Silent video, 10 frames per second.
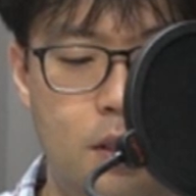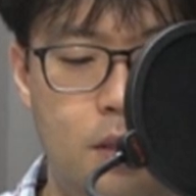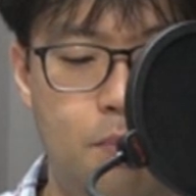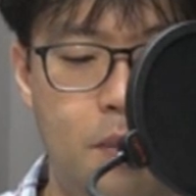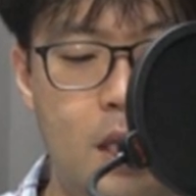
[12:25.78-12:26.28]

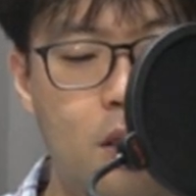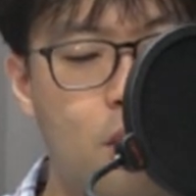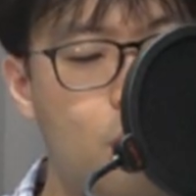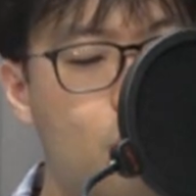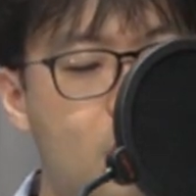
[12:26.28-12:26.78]
이
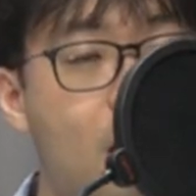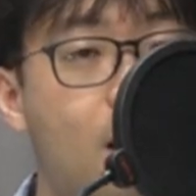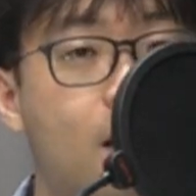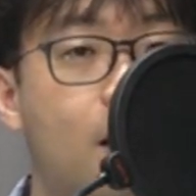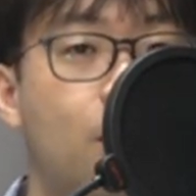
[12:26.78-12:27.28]
페터
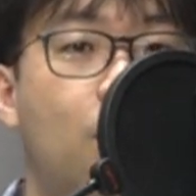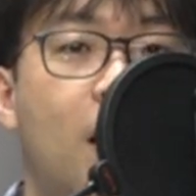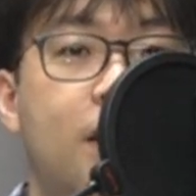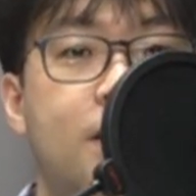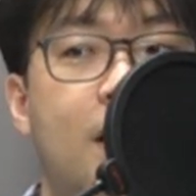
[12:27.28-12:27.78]

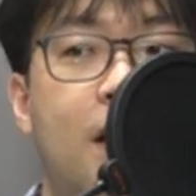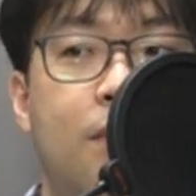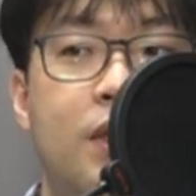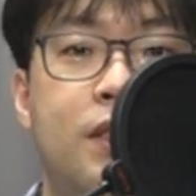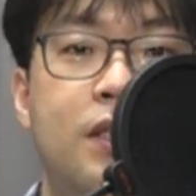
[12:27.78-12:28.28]
로데라고 하는
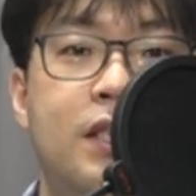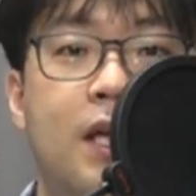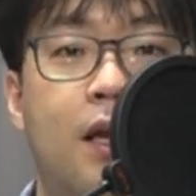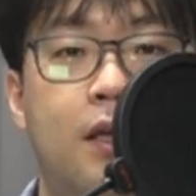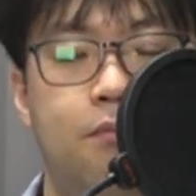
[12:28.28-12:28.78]
사람이 쓴
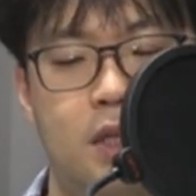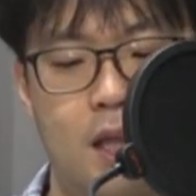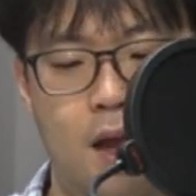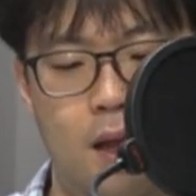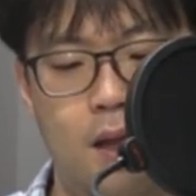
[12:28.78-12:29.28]

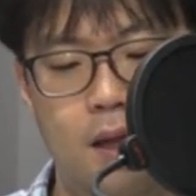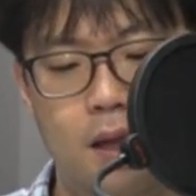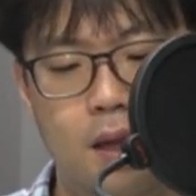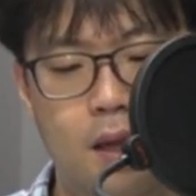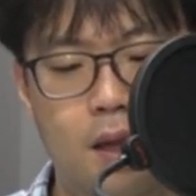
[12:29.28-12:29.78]
책입니다.
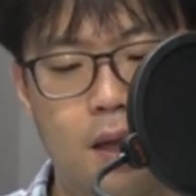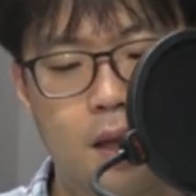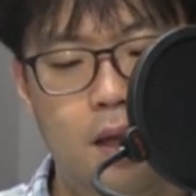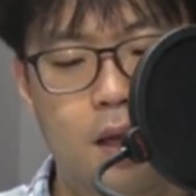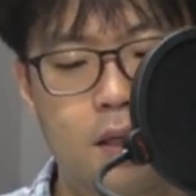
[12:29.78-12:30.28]

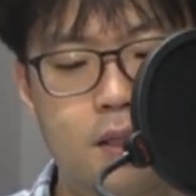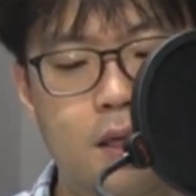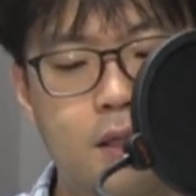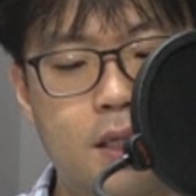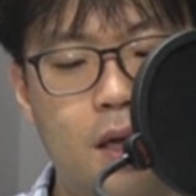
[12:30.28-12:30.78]

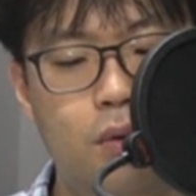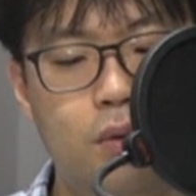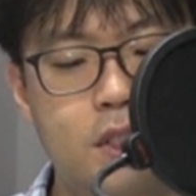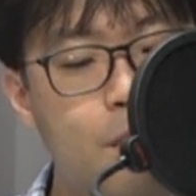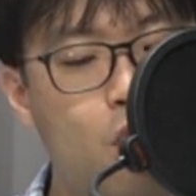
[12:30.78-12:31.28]

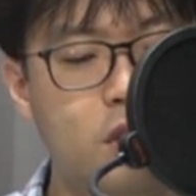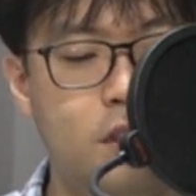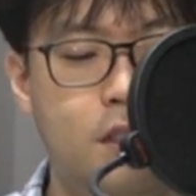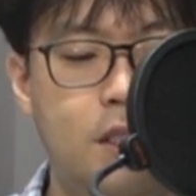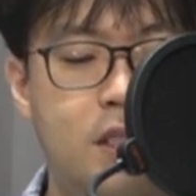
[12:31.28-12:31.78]
키에르케고
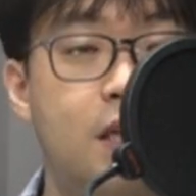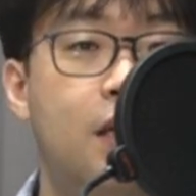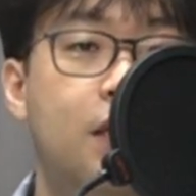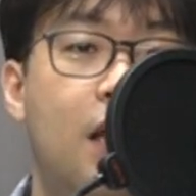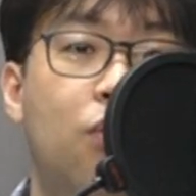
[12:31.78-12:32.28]
제목은
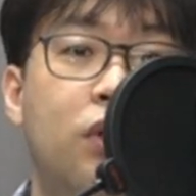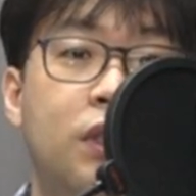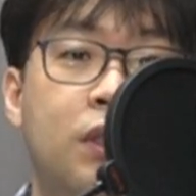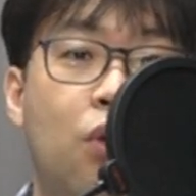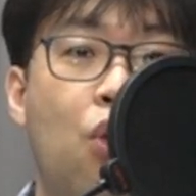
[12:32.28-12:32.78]

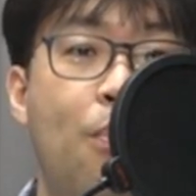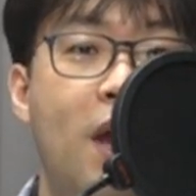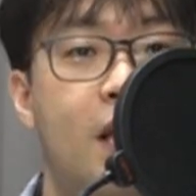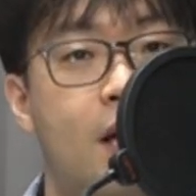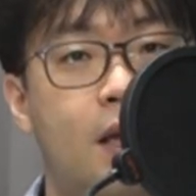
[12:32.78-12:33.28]
키에르케고르
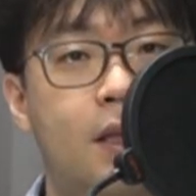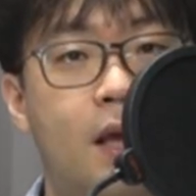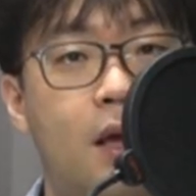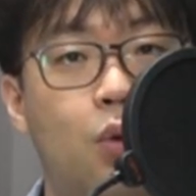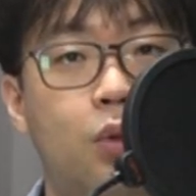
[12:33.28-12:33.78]

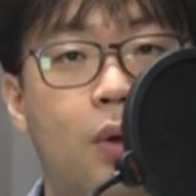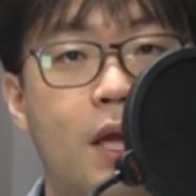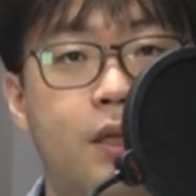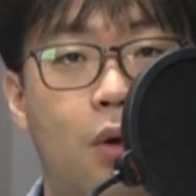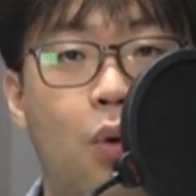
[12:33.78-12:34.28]
코펜하겐의
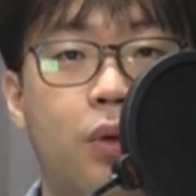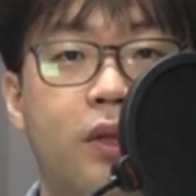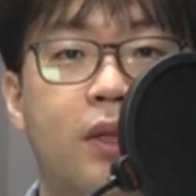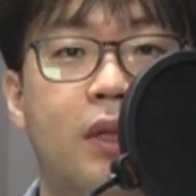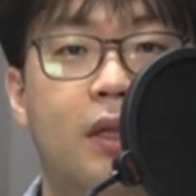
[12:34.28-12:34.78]
고독한
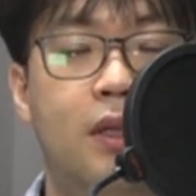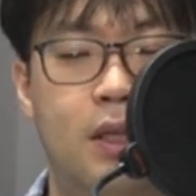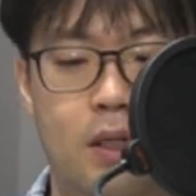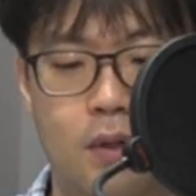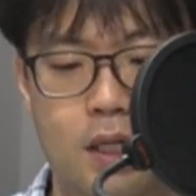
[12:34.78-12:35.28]

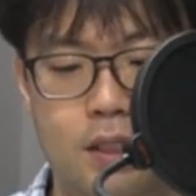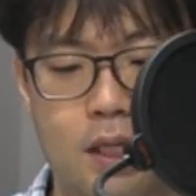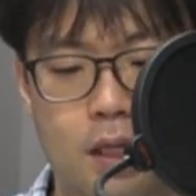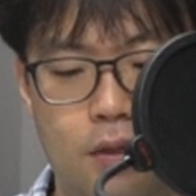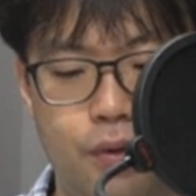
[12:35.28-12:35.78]
영혼이라고 하는
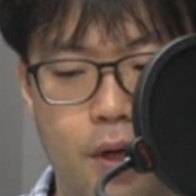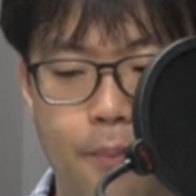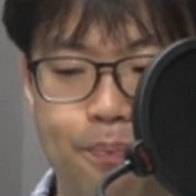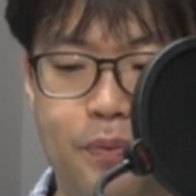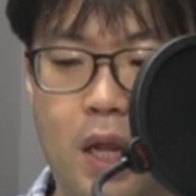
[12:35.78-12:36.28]

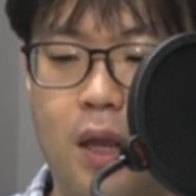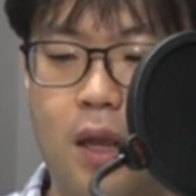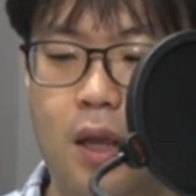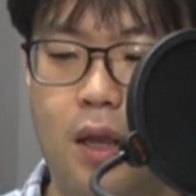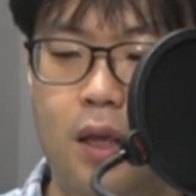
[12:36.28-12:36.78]
책이고요.
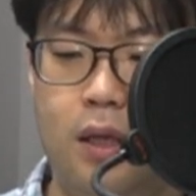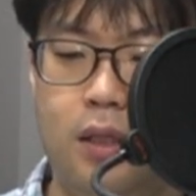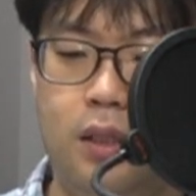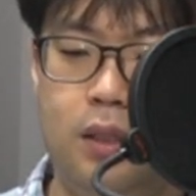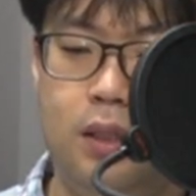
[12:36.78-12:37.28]

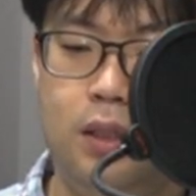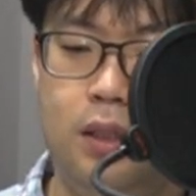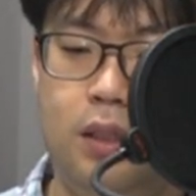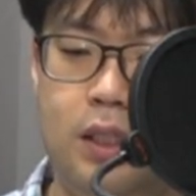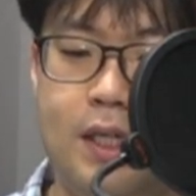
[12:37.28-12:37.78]

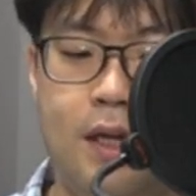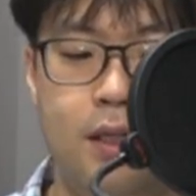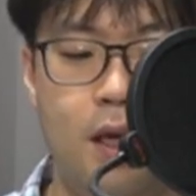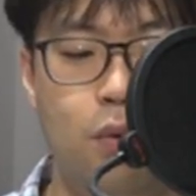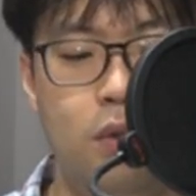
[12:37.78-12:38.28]
이
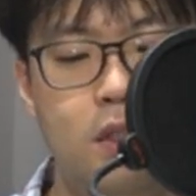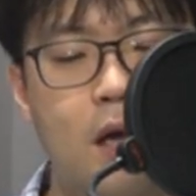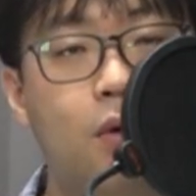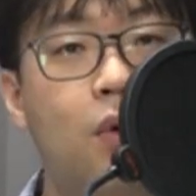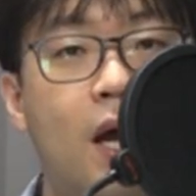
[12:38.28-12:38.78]

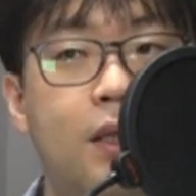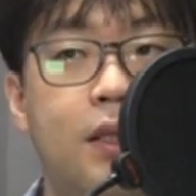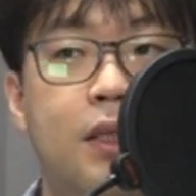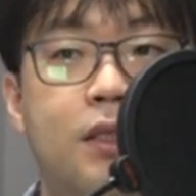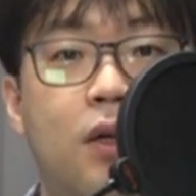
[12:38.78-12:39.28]
키에르케고르라고
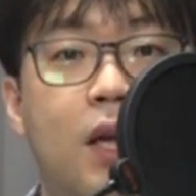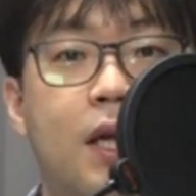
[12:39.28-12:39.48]
하는